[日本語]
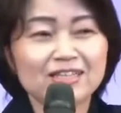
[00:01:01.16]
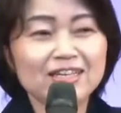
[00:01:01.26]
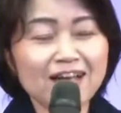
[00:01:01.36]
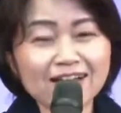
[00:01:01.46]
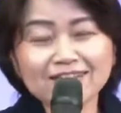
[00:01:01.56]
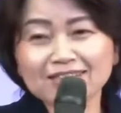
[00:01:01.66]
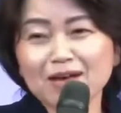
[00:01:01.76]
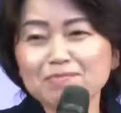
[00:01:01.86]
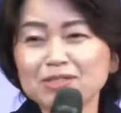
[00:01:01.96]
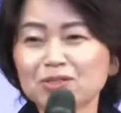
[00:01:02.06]
いかに
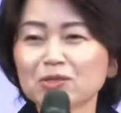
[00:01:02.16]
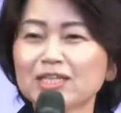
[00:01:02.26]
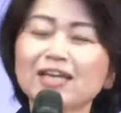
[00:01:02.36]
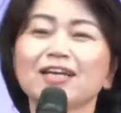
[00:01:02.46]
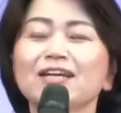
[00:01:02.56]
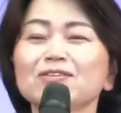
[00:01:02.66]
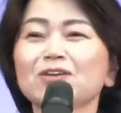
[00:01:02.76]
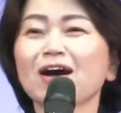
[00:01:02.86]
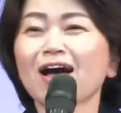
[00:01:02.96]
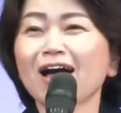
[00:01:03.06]
3密を避けられる
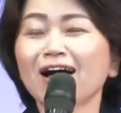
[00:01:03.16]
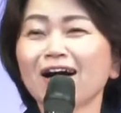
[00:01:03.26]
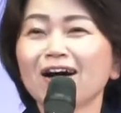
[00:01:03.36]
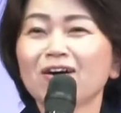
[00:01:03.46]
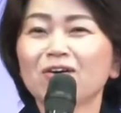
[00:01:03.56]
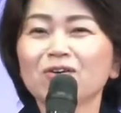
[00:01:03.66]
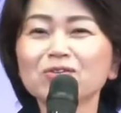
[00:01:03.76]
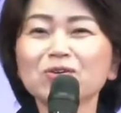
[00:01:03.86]
かが本